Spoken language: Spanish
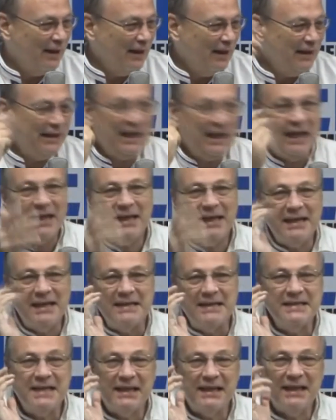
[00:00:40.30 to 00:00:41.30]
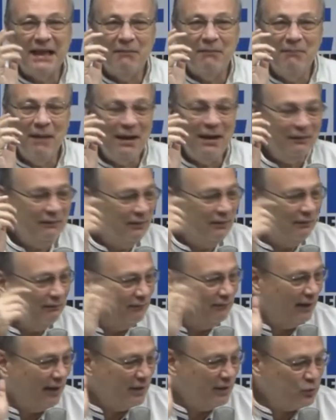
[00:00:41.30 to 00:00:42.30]
Y quiere 15 días más,
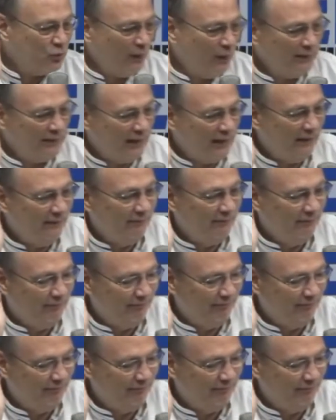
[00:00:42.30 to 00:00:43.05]
en eso anda.